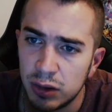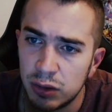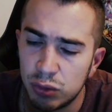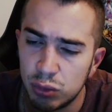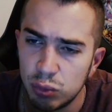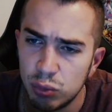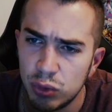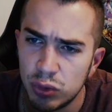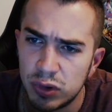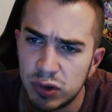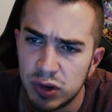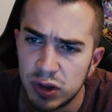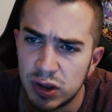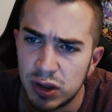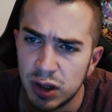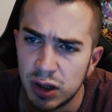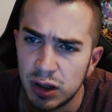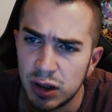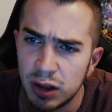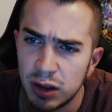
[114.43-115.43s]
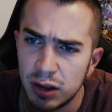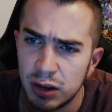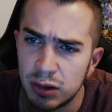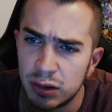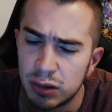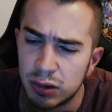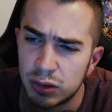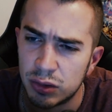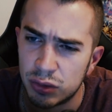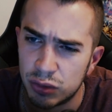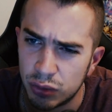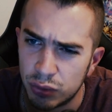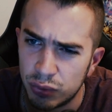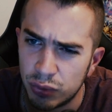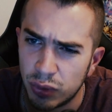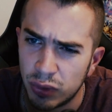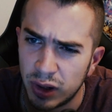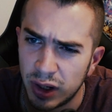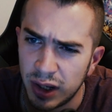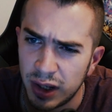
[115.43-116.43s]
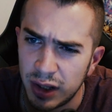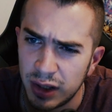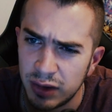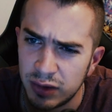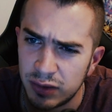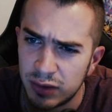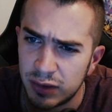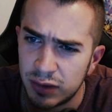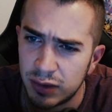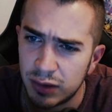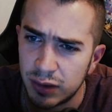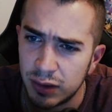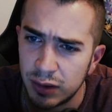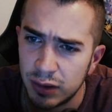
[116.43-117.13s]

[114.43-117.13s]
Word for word: Subnautica, The Forest,